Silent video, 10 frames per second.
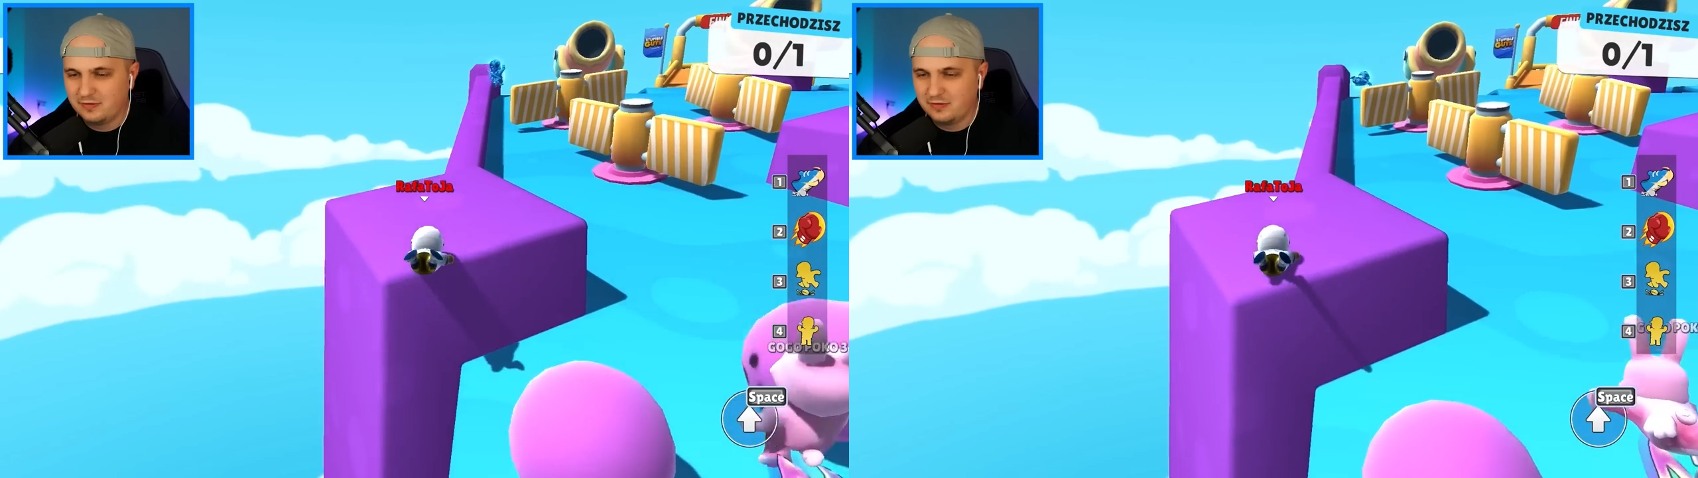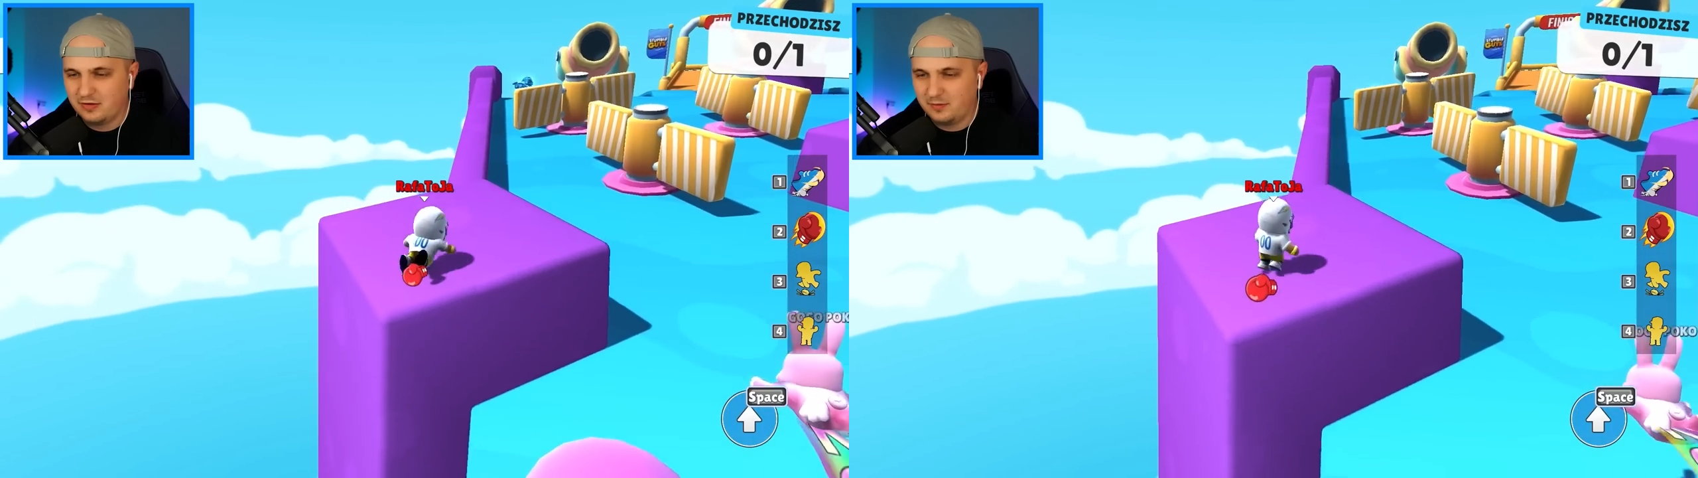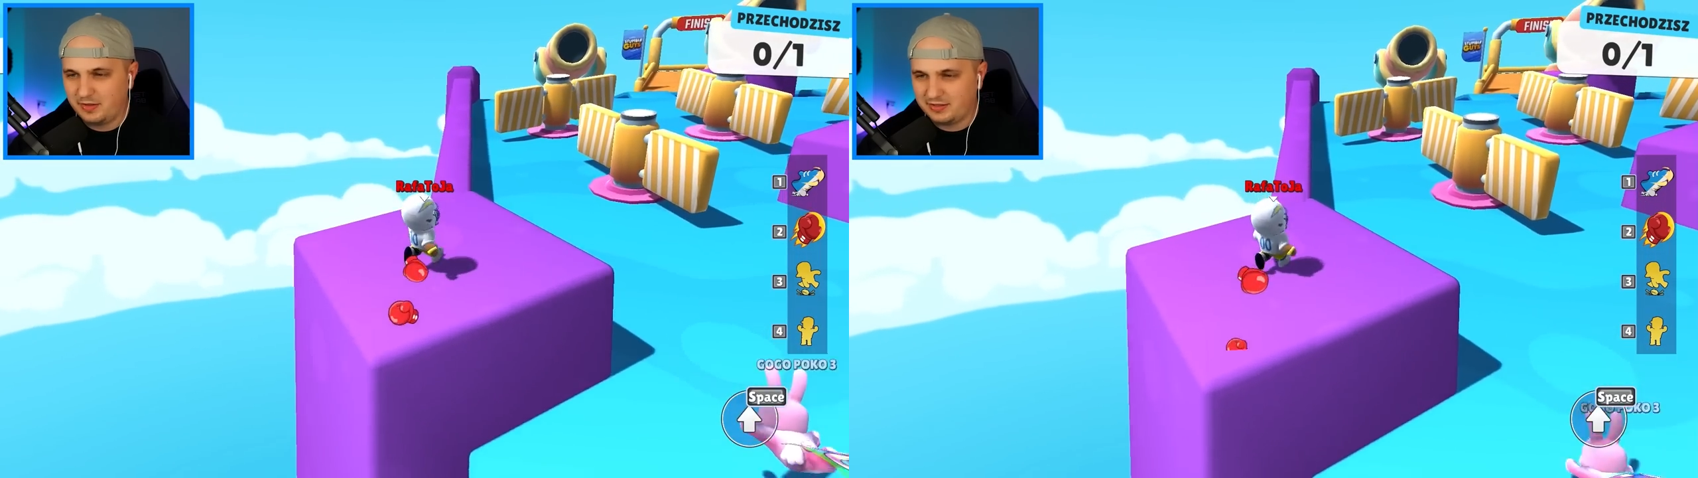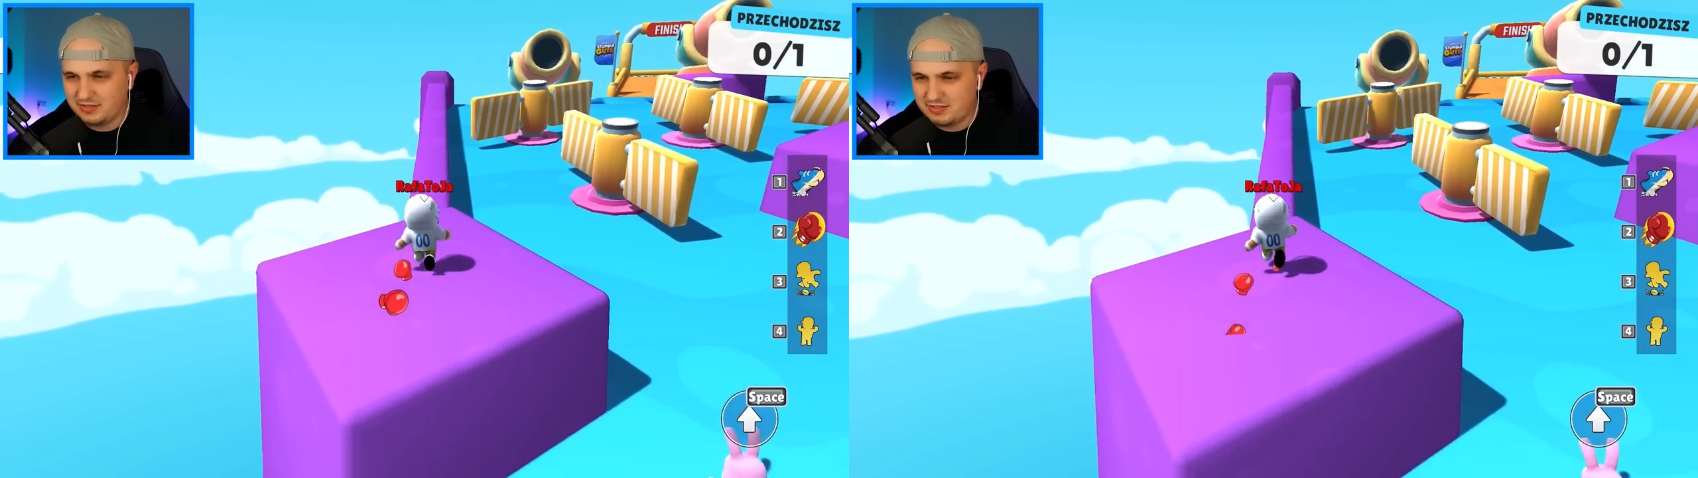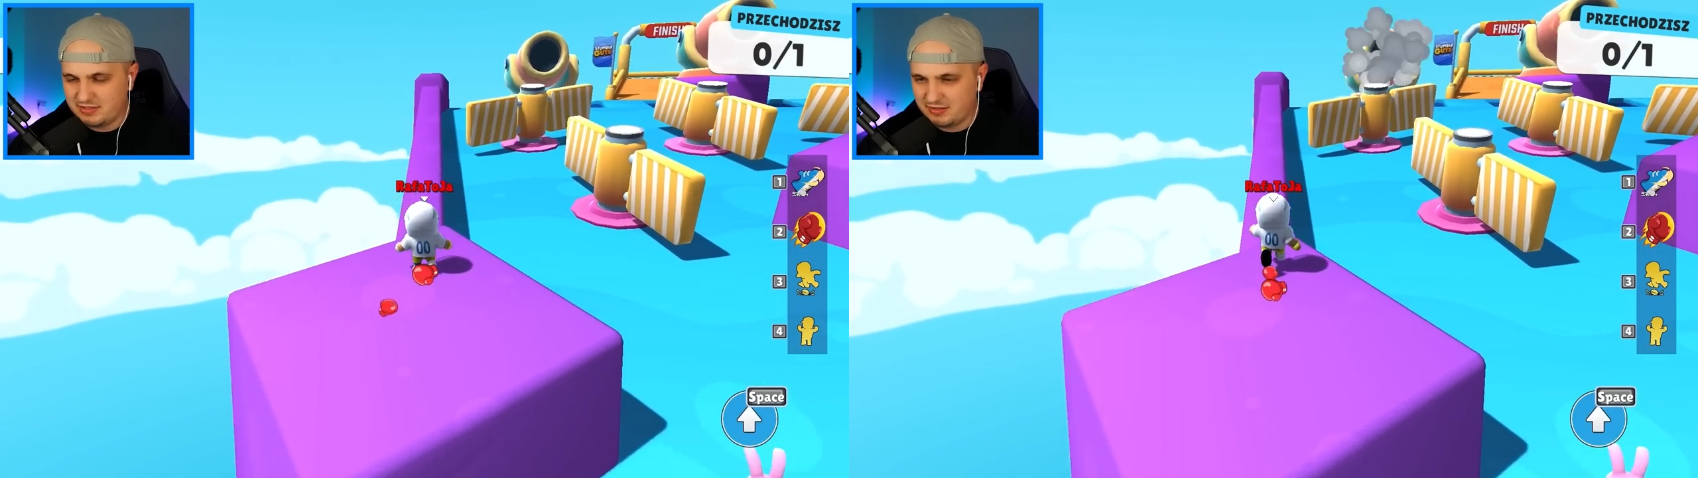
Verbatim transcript: Dobra, Jak też idzie.